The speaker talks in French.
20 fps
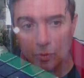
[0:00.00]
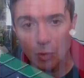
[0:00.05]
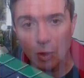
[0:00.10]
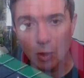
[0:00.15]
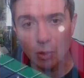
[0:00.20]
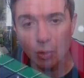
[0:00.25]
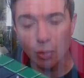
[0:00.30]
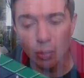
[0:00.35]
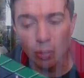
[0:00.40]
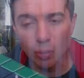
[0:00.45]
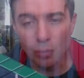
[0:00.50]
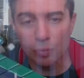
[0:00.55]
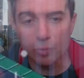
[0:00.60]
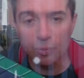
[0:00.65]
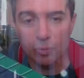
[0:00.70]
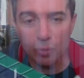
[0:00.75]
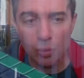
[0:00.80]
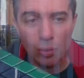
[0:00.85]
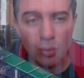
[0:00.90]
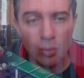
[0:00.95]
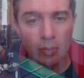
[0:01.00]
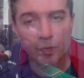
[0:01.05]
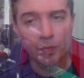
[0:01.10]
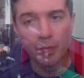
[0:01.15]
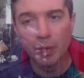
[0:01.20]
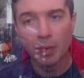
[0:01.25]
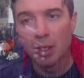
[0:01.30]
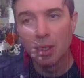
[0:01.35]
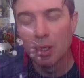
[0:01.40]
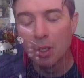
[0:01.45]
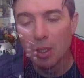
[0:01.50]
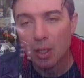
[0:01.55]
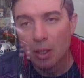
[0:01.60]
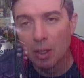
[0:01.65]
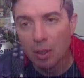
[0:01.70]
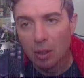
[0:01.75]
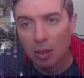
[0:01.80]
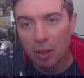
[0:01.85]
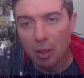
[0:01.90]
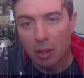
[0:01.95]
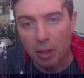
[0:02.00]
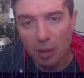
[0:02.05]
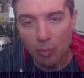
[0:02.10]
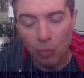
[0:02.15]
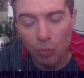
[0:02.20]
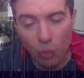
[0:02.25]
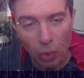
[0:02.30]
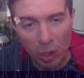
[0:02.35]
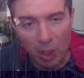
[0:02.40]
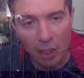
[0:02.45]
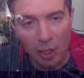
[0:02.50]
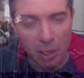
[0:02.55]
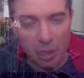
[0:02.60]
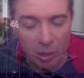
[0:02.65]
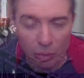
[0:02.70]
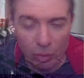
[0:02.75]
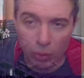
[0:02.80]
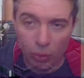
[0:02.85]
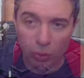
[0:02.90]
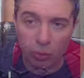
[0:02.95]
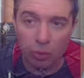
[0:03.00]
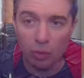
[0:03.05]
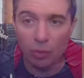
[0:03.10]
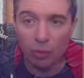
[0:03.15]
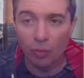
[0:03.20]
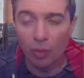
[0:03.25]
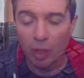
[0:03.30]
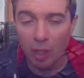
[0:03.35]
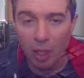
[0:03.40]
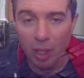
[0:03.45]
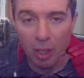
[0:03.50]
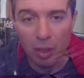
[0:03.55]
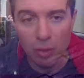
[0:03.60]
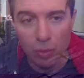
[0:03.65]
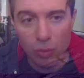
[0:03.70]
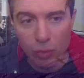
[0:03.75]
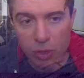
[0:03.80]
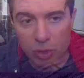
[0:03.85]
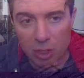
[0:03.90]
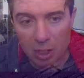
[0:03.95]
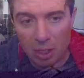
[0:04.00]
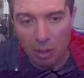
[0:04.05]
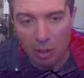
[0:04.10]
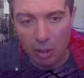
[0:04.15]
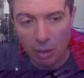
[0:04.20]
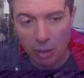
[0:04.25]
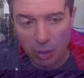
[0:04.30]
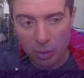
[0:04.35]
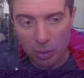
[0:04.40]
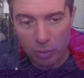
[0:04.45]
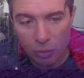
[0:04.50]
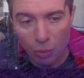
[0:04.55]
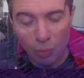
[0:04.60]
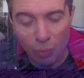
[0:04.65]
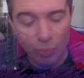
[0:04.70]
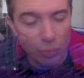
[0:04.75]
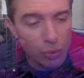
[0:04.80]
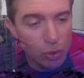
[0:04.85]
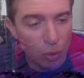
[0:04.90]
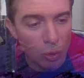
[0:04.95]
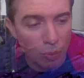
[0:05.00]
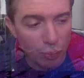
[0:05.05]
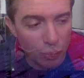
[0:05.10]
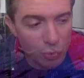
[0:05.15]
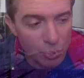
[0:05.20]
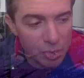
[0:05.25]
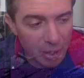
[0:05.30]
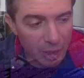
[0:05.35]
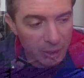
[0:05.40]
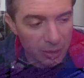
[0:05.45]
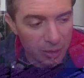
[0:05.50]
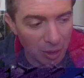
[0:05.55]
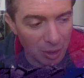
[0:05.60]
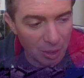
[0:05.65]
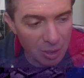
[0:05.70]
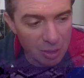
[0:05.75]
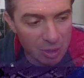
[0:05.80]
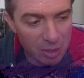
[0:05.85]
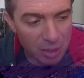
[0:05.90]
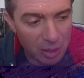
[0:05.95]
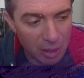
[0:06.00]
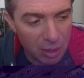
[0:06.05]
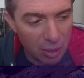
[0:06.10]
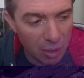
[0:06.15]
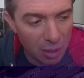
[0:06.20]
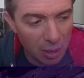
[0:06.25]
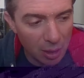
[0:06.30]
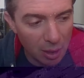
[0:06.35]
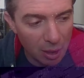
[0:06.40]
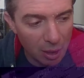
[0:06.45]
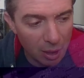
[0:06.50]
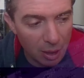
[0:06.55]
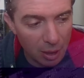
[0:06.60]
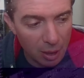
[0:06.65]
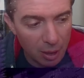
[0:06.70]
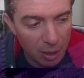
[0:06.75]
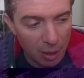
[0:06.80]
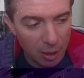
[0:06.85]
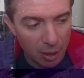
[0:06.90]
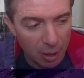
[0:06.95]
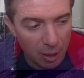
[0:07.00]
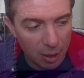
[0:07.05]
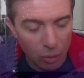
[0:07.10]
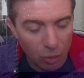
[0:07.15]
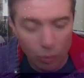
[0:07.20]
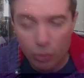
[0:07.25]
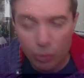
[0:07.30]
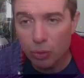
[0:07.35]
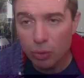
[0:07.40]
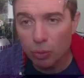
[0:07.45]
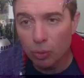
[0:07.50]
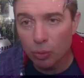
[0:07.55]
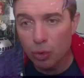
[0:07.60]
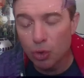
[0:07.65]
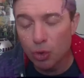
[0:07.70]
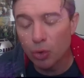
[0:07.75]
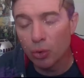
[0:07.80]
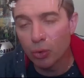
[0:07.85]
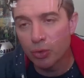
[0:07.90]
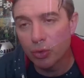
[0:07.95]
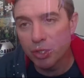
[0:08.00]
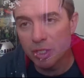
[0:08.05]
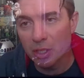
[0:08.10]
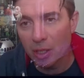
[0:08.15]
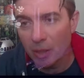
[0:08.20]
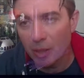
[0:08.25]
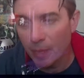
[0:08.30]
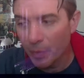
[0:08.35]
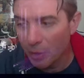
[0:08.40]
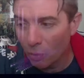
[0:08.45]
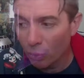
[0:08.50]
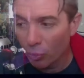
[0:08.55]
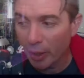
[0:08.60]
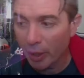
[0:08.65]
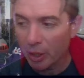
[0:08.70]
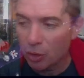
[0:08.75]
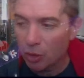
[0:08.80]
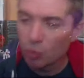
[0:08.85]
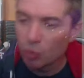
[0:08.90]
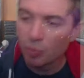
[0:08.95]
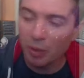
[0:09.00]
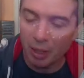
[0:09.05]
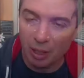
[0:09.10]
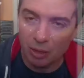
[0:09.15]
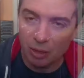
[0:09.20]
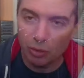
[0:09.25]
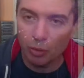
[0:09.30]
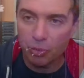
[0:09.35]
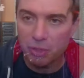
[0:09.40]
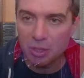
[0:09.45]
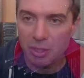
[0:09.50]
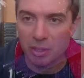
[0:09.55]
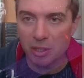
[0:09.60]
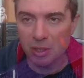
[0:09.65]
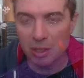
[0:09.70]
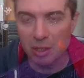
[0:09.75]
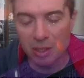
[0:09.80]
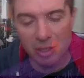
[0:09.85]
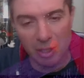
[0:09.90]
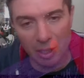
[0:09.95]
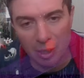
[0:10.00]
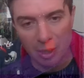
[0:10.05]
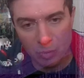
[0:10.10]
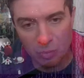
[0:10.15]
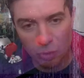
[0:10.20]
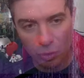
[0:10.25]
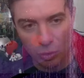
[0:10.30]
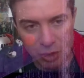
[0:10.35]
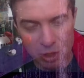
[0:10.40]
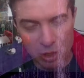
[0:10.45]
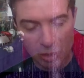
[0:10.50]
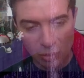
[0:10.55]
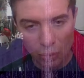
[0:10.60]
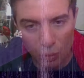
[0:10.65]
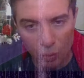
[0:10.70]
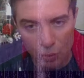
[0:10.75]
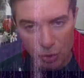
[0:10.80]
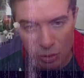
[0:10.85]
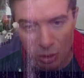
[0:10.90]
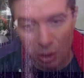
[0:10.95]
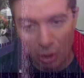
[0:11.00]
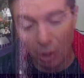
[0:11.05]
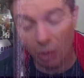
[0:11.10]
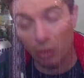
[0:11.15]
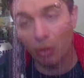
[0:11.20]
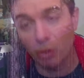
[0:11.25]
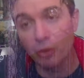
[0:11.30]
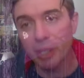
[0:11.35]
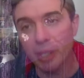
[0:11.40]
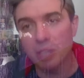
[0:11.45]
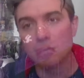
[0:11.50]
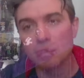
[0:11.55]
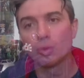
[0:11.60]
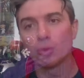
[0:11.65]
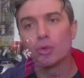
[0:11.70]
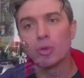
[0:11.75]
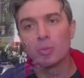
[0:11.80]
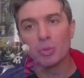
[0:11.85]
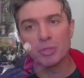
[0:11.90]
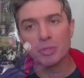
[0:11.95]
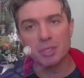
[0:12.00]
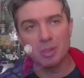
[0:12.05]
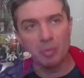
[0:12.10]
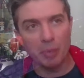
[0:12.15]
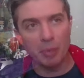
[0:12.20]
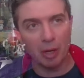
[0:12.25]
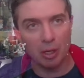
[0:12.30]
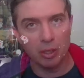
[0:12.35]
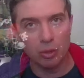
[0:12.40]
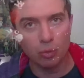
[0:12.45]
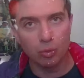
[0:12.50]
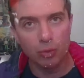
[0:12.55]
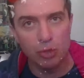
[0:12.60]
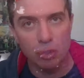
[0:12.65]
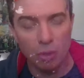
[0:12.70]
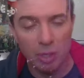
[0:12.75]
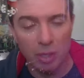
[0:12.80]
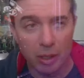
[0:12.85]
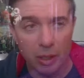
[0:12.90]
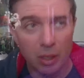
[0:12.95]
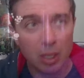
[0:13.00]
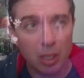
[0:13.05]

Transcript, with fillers: que vous, moi et d'autres, voilà, on s'est euh, de plus en plus intéressé euh, aux, jeux anciens et on a récupéré d'anciens systèmes, d'anciennes consoles. Alors il y en a, ils ont commencé par les consoles